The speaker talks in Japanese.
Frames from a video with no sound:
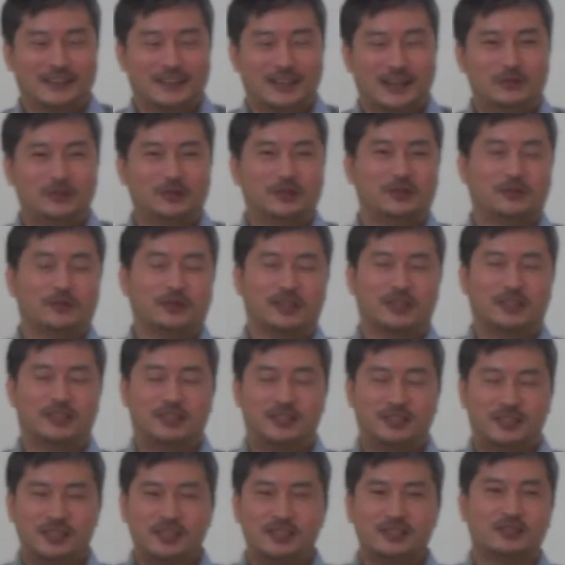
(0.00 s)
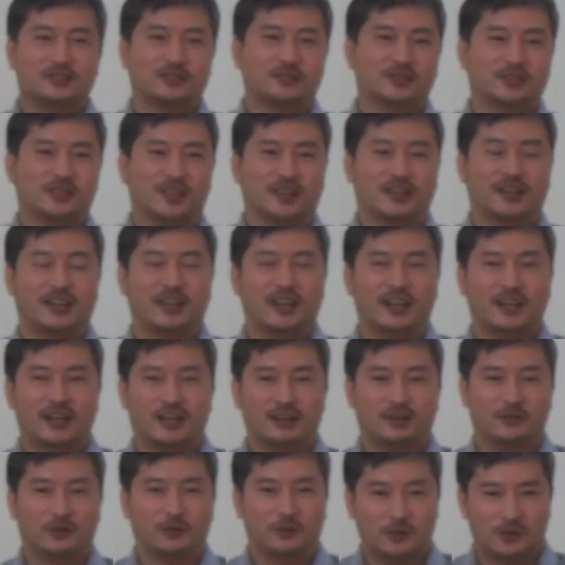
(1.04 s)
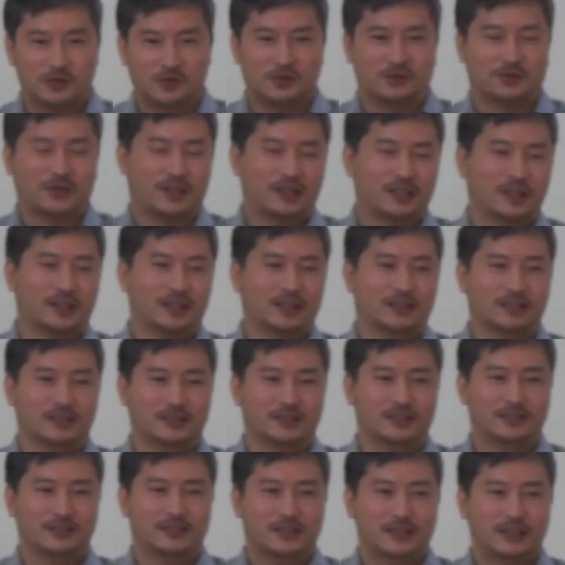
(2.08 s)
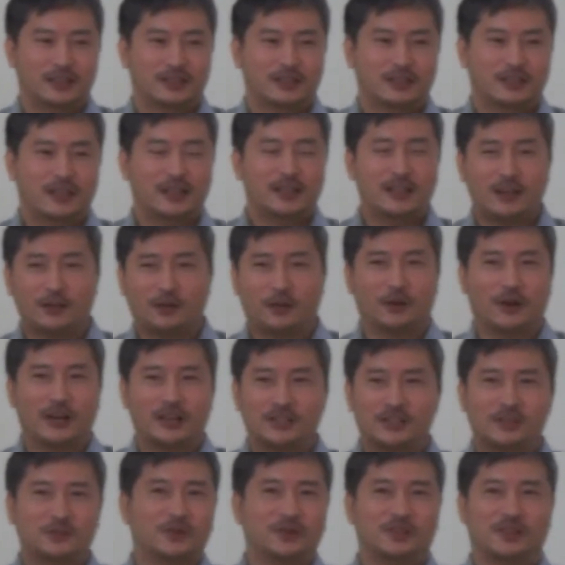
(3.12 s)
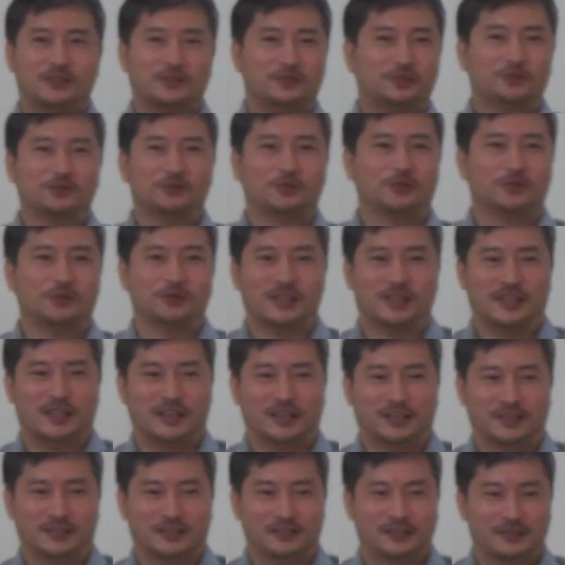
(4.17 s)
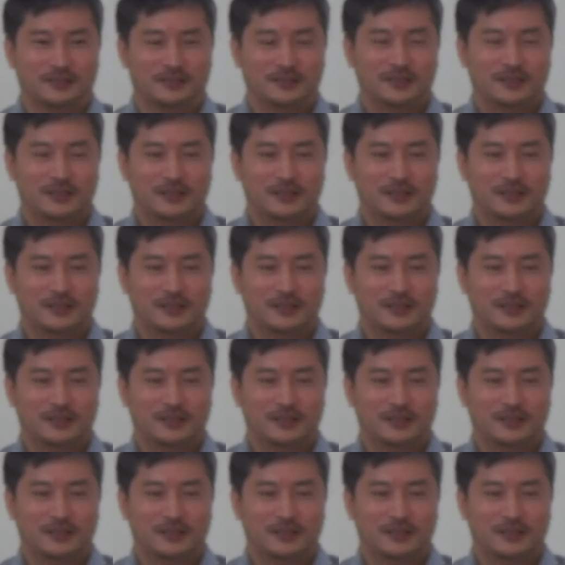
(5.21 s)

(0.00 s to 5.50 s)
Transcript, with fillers: 神様はきちんとした計画をお持ちの方なんですただ懲らしめて終了じゃないんです